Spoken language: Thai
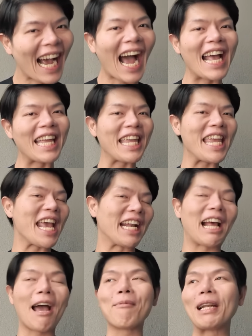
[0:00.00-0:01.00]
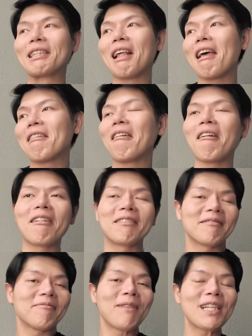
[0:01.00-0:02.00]
ใครเกลียดใครหมั่นไส้ก็
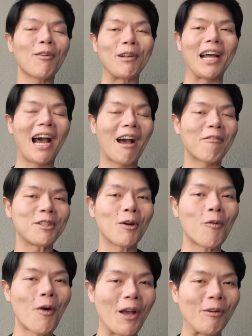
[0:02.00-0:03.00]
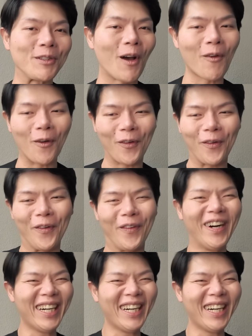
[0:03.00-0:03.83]
ไม่สนนะคะกูจะอวยกูชอบของกู